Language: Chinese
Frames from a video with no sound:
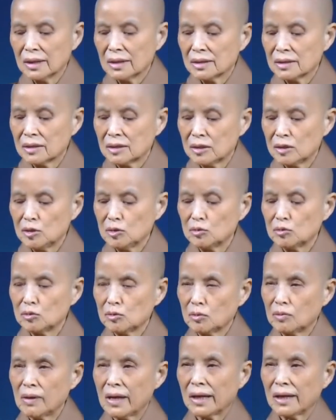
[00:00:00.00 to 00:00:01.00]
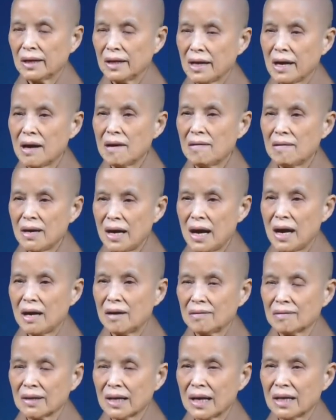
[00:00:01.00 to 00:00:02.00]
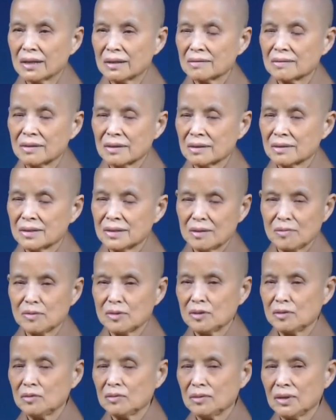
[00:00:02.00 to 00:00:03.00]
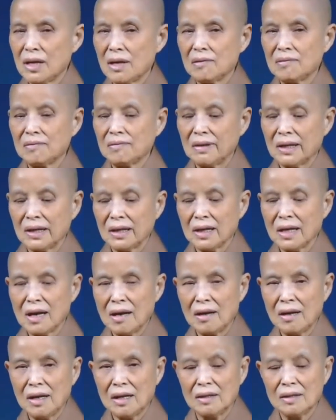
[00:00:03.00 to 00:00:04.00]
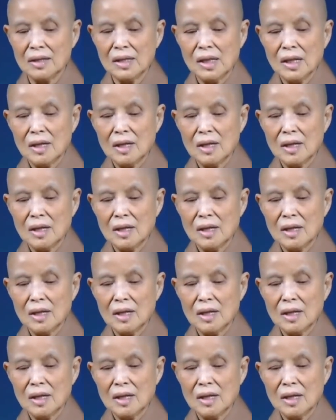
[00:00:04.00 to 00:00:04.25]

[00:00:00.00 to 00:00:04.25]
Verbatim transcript: 受法了后啦，接受了法了后。